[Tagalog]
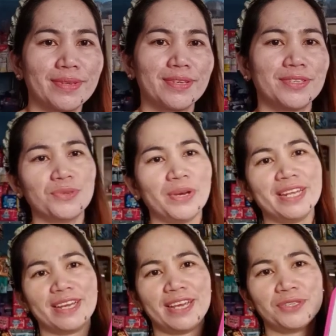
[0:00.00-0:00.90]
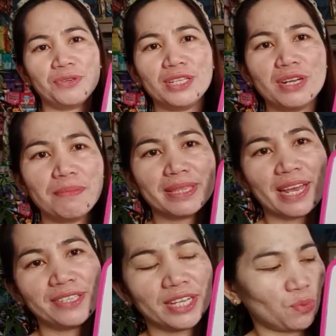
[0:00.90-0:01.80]
So, ayan guys. So, dito naman
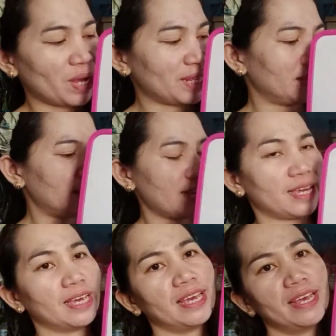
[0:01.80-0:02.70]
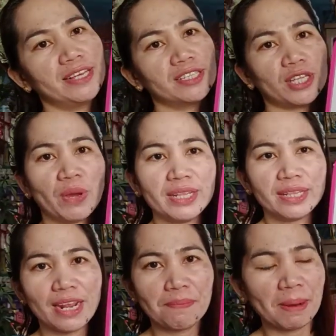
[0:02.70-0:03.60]
tayo sa 20. Sa 20
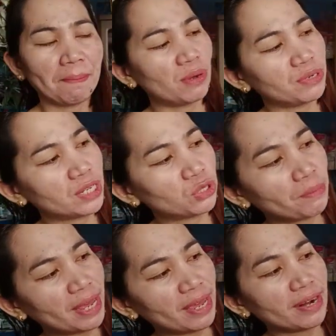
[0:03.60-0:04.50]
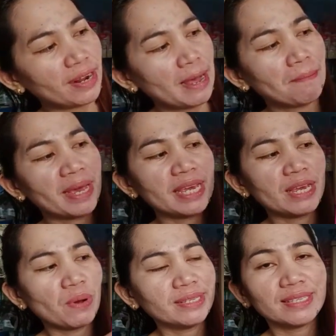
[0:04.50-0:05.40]
na ipapaload ni Tomer, may
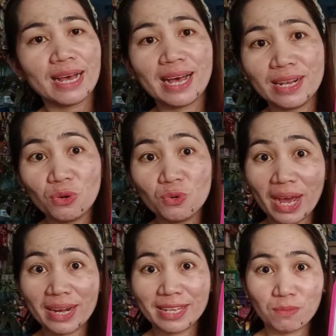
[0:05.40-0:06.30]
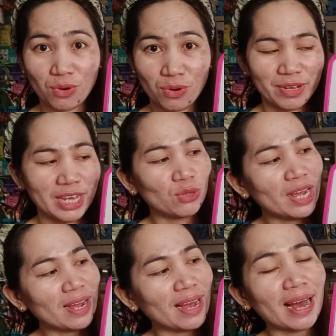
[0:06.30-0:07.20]
iwan sa load wallet mo, ito
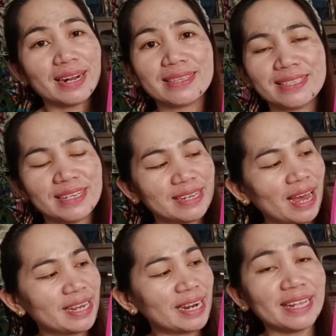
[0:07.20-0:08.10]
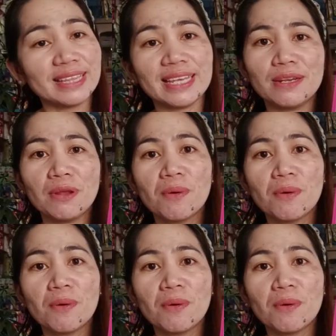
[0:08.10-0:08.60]
lang ang kakaltasin niya ay 19.10.